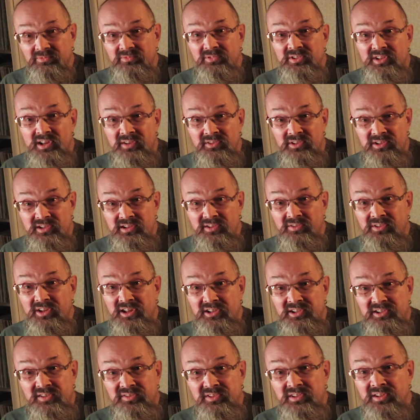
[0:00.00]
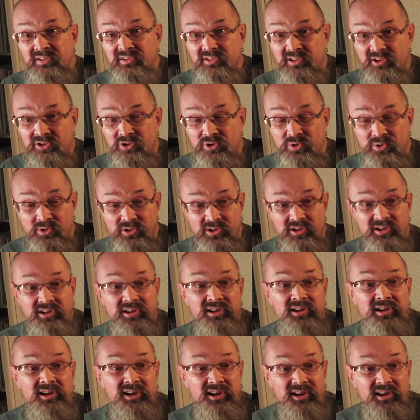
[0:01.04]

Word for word: советской власти в советских школах,